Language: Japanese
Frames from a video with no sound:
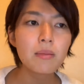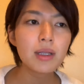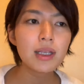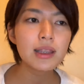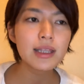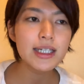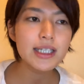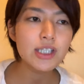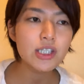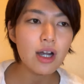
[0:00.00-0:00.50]

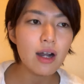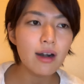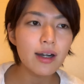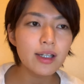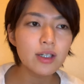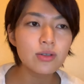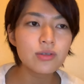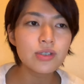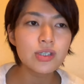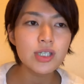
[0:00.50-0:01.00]
Police are
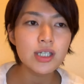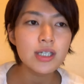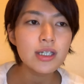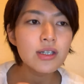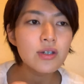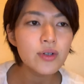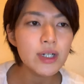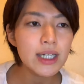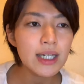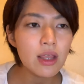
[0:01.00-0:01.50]

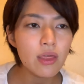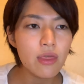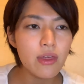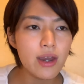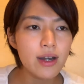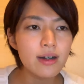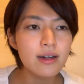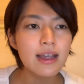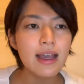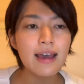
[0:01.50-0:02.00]
continuing
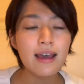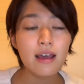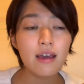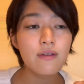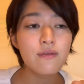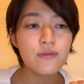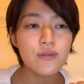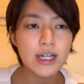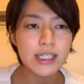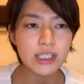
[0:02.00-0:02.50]
their
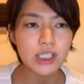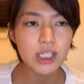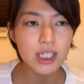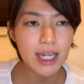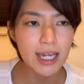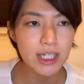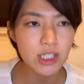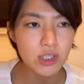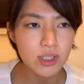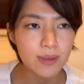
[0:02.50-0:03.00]

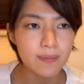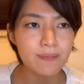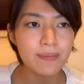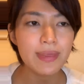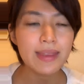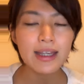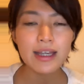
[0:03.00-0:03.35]
investigation.